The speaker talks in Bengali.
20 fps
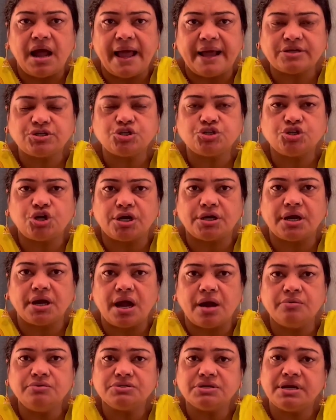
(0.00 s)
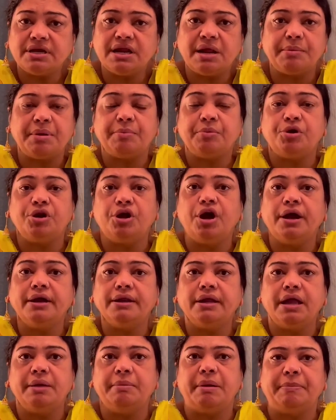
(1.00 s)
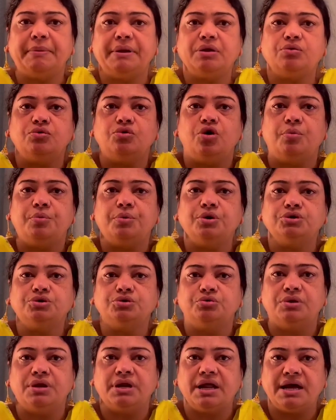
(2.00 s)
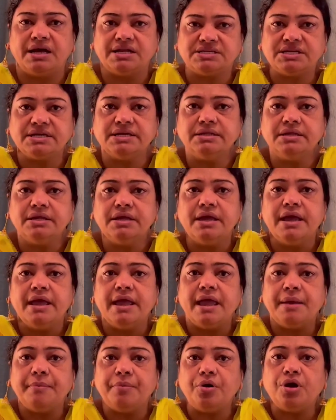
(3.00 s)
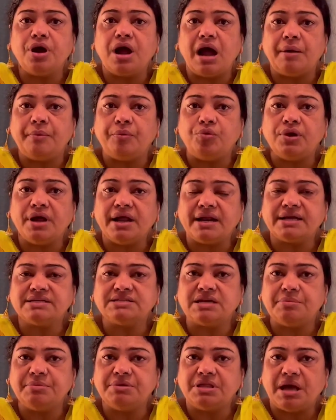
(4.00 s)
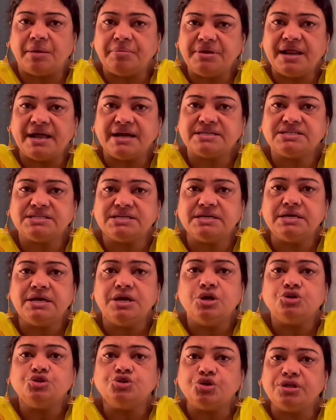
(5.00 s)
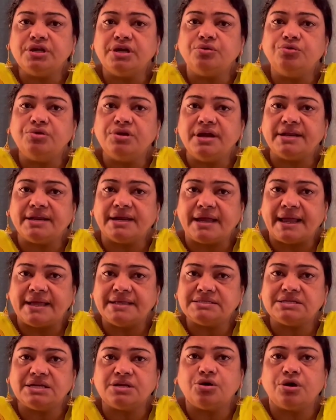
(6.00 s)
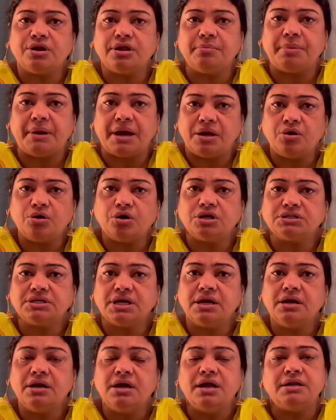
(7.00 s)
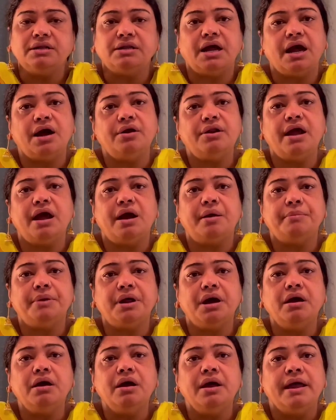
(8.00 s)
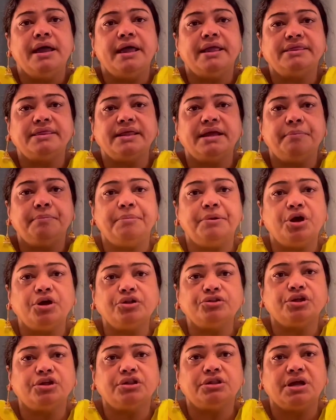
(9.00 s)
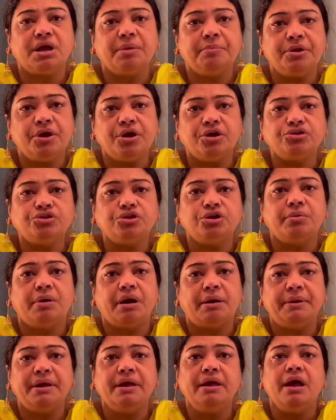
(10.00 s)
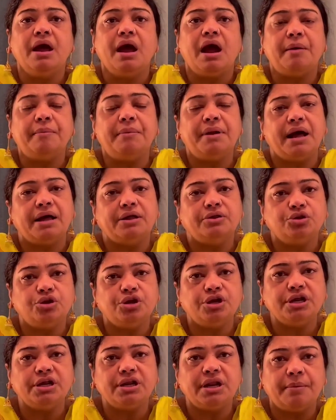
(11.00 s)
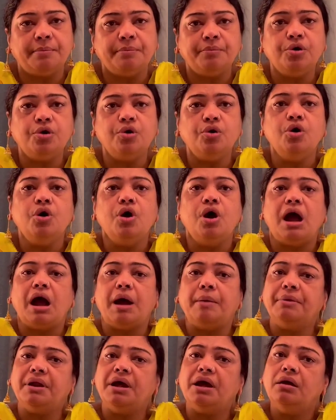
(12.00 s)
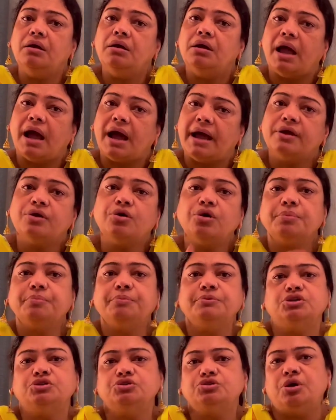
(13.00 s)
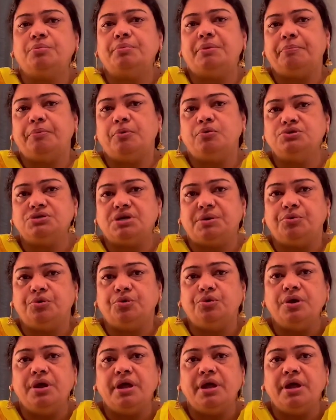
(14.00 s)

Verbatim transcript: একশো ছটা কাউন্সিলর আমার মনে হয় না এই ব্যাপারে কোনো অবগত ওনারা আছেন এবং ওনার কাছে আমি দাবি রাখছি যদি উনি এটা ক্যান্সেল করেন ভালো কথা না হলে আমরা এর থেকে বৃহত্তর থেকে বৃহত্তরভাবে আমরা আন্দোলনে নামবো আমরা হাইকোর্ট পর্যন্ত আমরা পৌঁছাবো